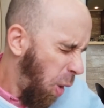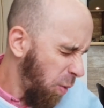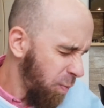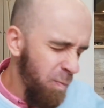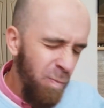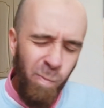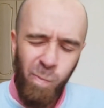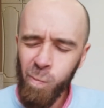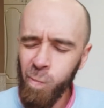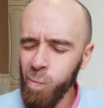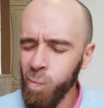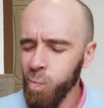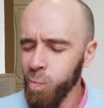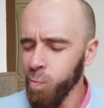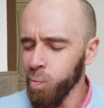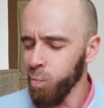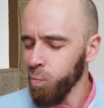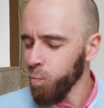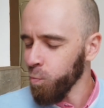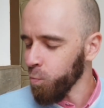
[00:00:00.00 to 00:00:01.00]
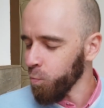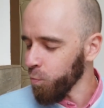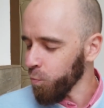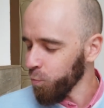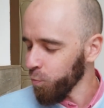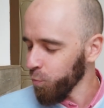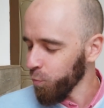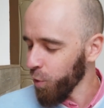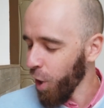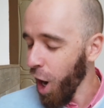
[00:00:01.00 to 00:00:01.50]
Ммм,
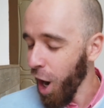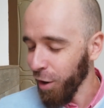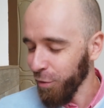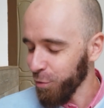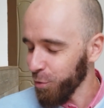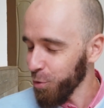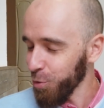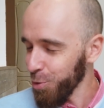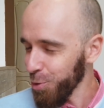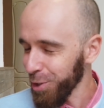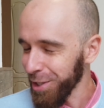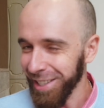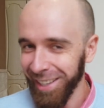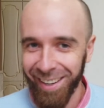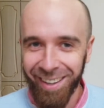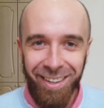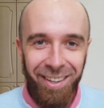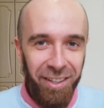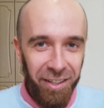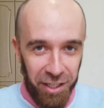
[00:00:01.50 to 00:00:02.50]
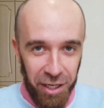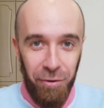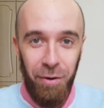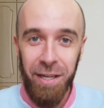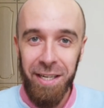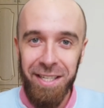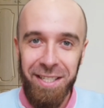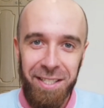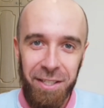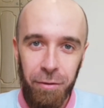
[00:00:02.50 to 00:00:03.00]
как вкусно,
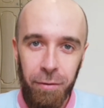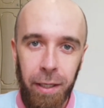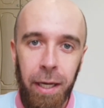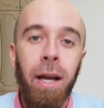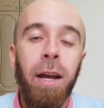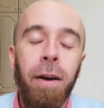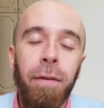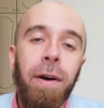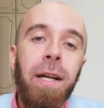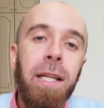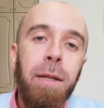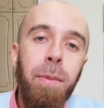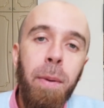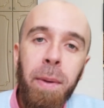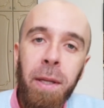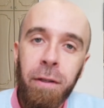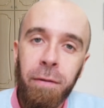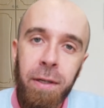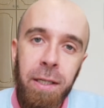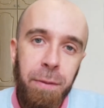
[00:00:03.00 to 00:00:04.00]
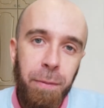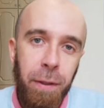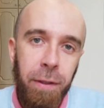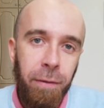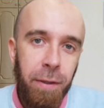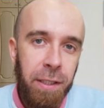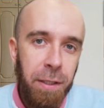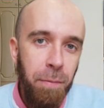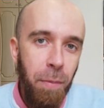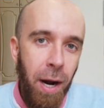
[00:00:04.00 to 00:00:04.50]
говорите вы. В этот момент вы
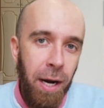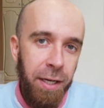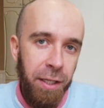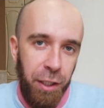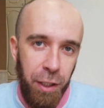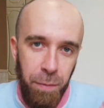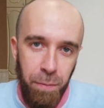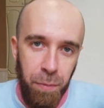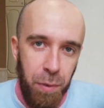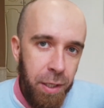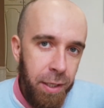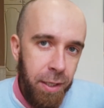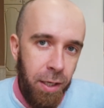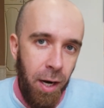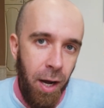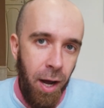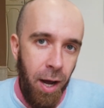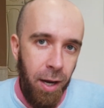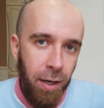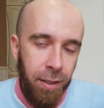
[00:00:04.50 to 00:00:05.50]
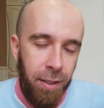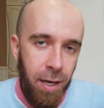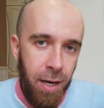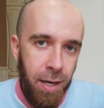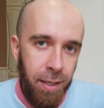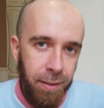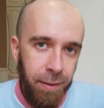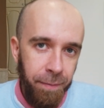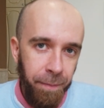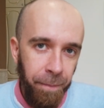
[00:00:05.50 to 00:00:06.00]
испытываете маленький
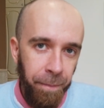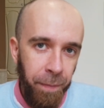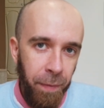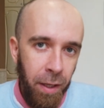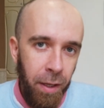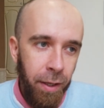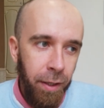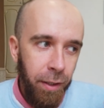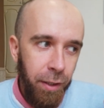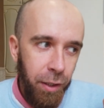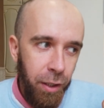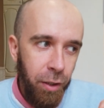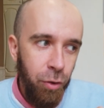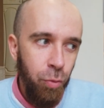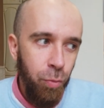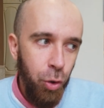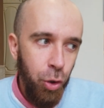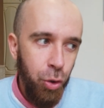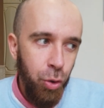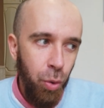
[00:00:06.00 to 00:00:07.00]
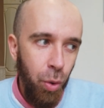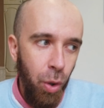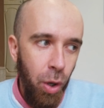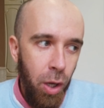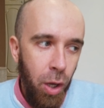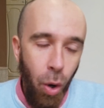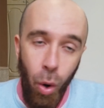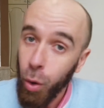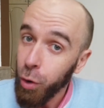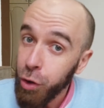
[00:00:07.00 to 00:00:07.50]
микрооргазм. И я думаю,
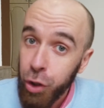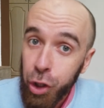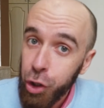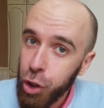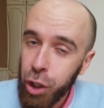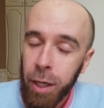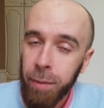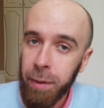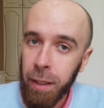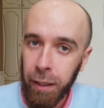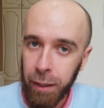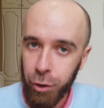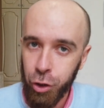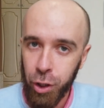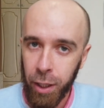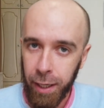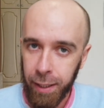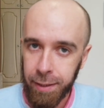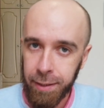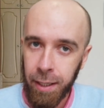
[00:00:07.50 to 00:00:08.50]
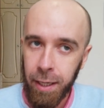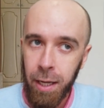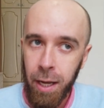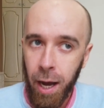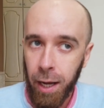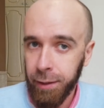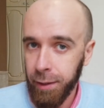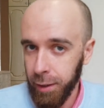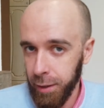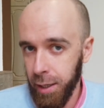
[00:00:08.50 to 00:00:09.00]
что он ничем не отличается
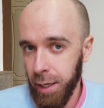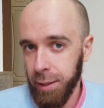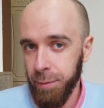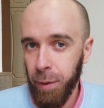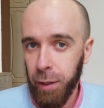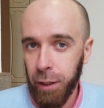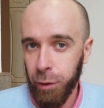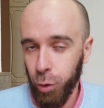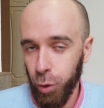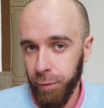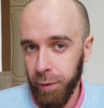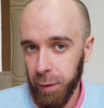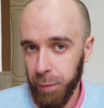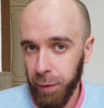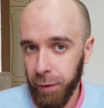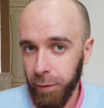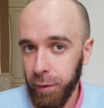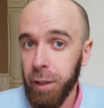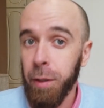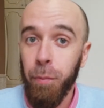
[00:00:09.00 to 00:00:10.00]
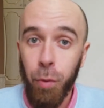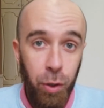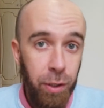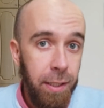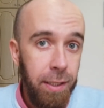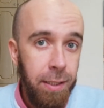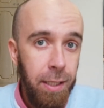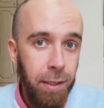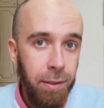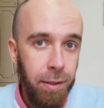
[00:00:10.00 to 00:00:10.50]
от оргазма, который вы испытываете
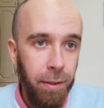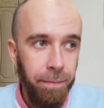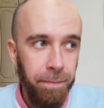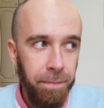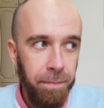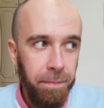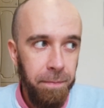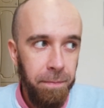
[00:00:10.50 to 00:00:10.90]
после секса.